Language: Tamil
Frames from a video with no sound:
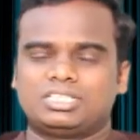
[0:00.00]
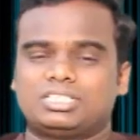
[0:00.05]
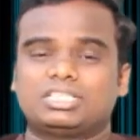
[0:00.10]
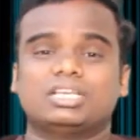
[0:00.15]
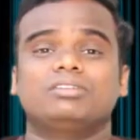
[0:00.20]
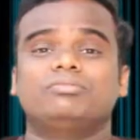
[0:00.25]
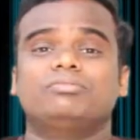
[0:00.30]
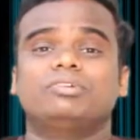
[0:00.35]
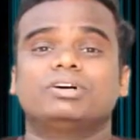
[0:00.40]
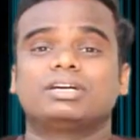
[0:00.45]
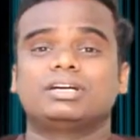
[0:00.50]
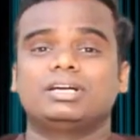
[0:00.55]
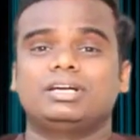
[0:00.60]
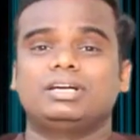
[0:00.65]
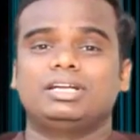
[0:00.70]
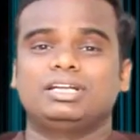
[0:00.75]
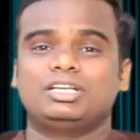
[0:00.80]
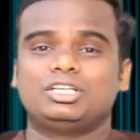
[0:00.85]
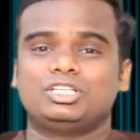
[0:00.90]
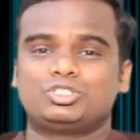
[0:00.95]

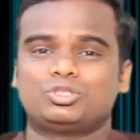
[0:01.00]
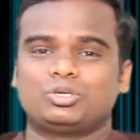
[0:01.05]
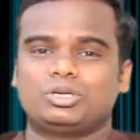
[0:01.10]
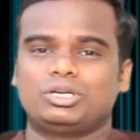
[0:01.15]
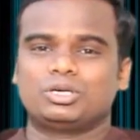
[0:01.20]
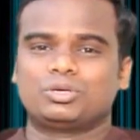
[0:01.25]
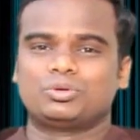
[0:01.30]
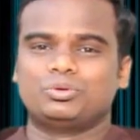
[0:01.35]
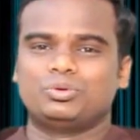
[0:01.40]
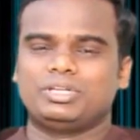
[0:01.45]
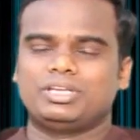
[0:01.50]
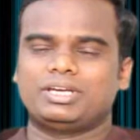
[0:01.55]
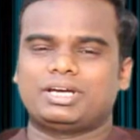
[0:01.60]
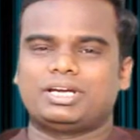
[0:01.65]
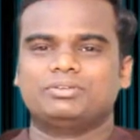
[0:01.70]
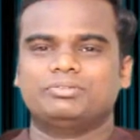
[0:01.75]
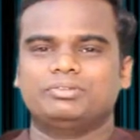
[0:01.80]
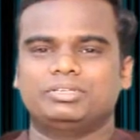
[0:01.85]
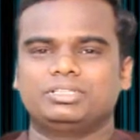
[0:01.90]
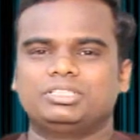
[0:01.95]
செல்வங்கள் என்று சொல்லக்கூடிய
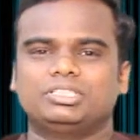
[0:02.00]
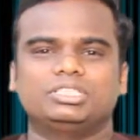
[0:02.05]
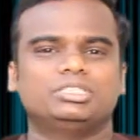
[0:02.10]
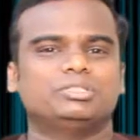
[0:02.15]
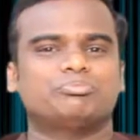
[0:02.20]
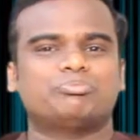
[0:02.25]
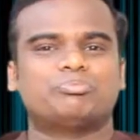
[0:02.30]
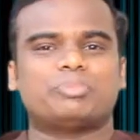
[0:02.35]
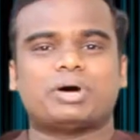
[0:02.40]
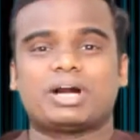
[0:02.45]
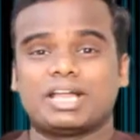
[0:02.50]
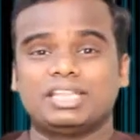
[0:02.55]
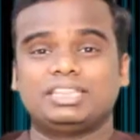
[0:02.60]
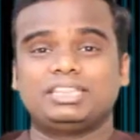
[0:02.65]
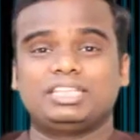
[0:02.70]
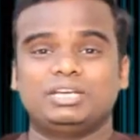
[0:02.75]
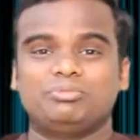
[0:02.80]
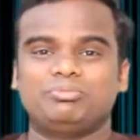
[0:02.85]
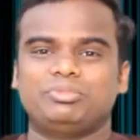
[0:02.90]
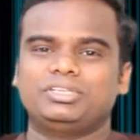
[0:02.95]
அளவிற்கு
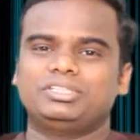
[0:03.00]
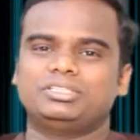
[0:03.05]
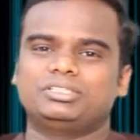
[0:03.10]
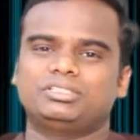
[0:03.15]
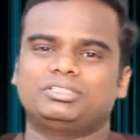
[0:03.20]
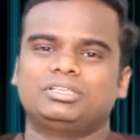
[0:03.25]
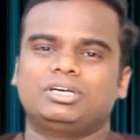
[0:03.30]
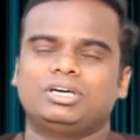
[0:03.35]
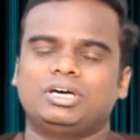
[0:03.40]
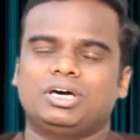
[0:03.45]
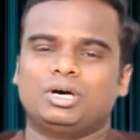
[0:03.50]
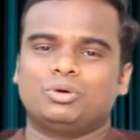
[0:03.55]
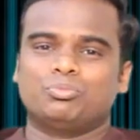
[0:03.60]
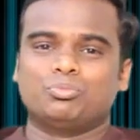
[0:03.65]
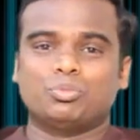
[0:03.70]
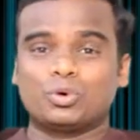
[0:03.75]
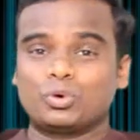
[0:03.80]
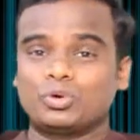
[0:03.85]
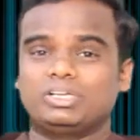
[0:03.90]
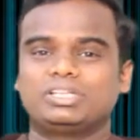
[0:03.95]
பணத்தின் மீது
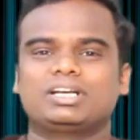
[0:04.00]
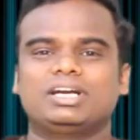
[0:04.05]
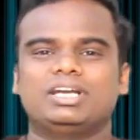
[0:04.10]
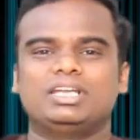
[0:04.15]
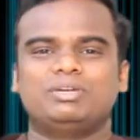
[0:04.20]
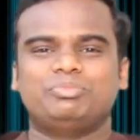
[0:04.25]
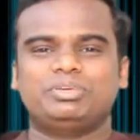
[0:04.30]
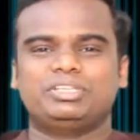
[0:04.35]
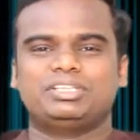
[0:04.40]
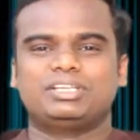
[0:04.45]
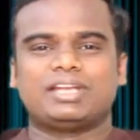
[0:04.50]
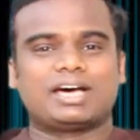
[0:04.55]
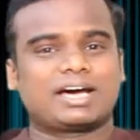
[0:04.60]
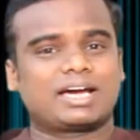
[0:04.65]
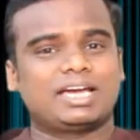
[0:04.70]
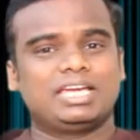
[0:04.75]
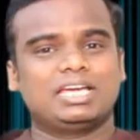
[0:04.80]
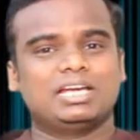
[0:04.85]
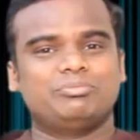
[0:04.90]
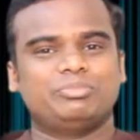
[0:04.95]
பொருட்களின் மீது
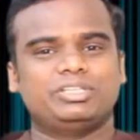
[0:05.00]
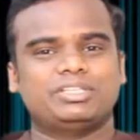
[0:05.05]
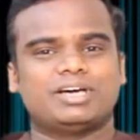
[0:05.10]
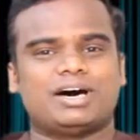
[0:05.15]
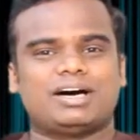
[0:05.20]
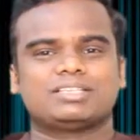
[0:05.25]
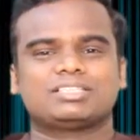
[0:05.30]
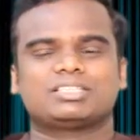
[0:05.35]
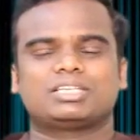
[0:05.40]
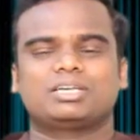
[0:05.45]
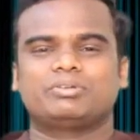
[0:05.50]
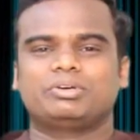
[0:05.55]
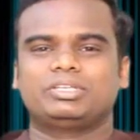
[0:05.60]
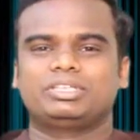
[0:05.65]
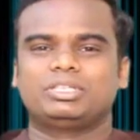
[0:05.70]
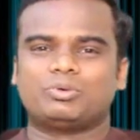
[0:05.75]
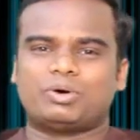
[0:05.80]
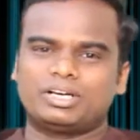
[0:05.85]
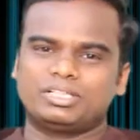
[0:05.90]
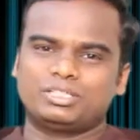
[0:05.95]
நகைகள் மீது ஆசை
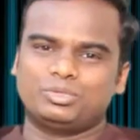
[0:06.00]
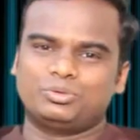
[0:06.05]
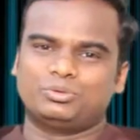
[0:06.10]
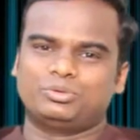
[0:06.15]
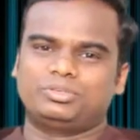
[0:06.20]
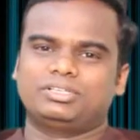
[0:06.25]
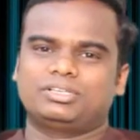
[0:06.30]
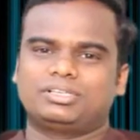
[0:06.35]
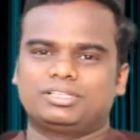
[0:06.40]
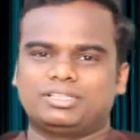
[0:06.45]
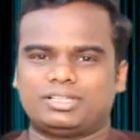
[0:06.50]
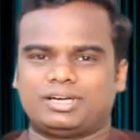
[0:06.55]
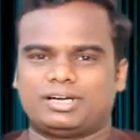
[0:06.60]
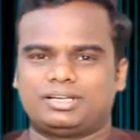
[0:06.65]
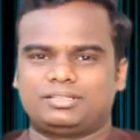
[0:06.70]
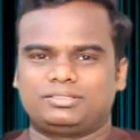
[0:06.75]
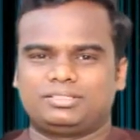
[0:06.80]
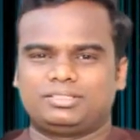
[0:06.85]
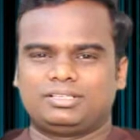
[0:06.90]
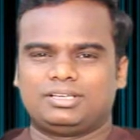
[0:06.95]
வைத்து வாழ்ந்து
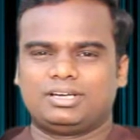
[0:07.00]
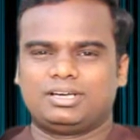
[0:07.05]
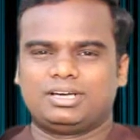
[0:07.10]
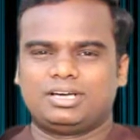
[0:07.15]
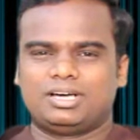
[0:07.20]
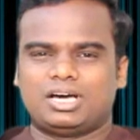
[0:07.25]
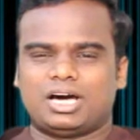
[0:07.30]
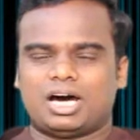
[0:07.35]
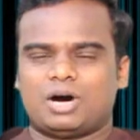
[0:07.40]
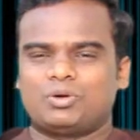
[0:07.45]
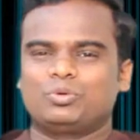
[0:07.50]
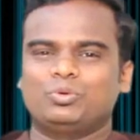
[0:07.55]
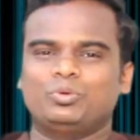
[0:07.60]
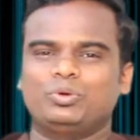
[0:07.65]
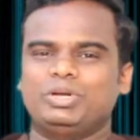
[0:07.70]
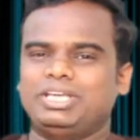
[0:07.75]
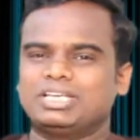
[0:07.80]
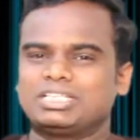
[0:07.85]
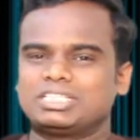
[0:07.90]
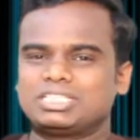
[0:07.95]
கொண்டிருந்தான்
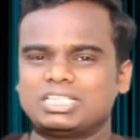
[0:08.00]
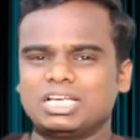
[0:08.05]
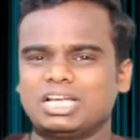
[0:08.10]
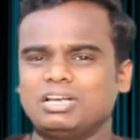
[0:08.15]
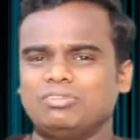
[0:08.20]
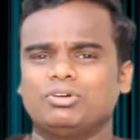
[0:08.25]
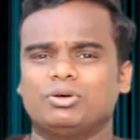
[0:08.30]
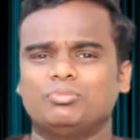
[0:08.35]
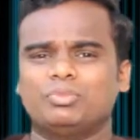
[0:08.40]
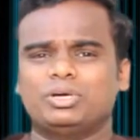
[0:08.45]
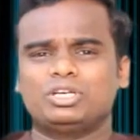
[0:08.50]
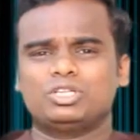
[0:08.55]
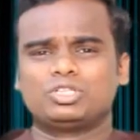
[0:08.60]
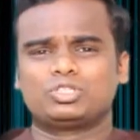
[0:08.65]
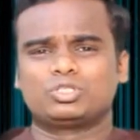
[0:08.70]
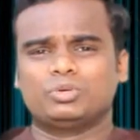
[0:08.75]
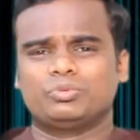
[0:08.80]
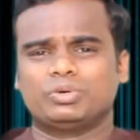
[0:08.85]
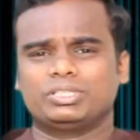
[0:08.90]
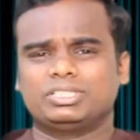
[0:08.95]
அவனுடைய செல்வம் என்று
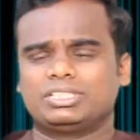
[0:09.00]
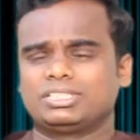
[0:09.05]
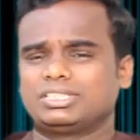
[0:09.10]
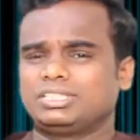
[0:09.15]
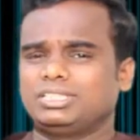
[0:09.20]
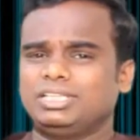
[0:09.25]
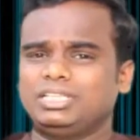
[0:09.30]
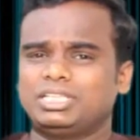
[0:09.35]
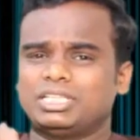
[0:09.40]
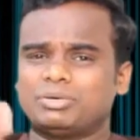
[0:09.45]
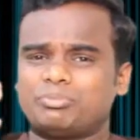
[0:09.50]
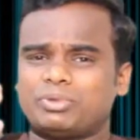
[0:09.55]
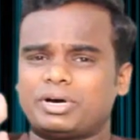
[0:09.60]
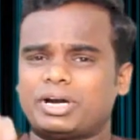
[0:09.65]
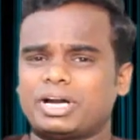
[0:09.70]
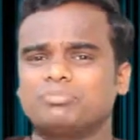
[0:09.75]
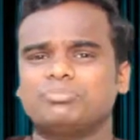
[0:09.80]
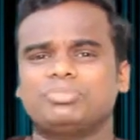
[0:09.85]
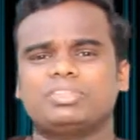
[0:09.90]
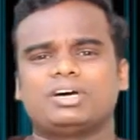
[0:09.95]
சொல்வதற்கு இந்த
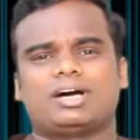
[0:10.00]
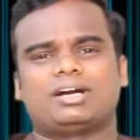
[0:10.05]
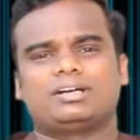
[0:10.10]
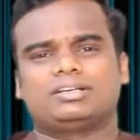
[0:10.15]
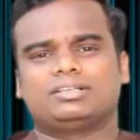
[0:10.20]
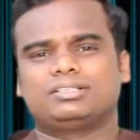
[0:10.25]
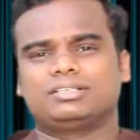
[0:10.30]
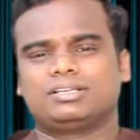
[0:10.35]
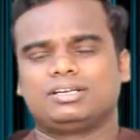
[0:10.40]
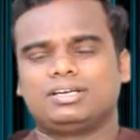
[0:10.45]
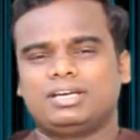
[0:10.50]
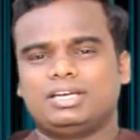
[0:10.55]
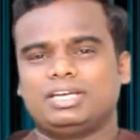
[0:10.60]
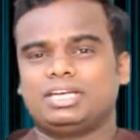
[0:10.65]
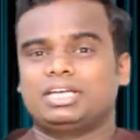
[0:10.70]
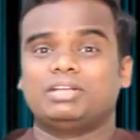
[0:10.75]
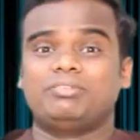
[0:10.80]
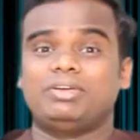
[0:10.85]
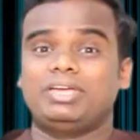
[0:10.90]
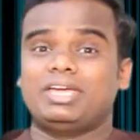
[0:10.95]
பணம் தான்
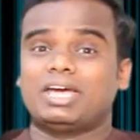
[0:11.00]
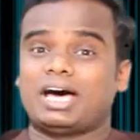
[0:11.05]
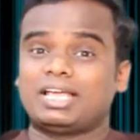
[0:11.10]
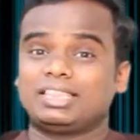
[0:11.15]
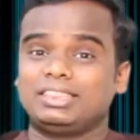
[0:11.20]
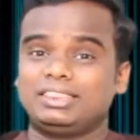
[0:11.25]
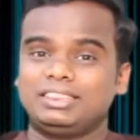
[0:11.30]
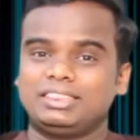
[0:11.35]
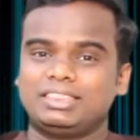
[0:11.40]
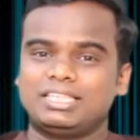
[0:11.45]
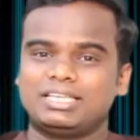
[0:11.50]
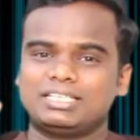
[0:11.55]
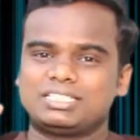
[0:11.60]
எனவே அந்த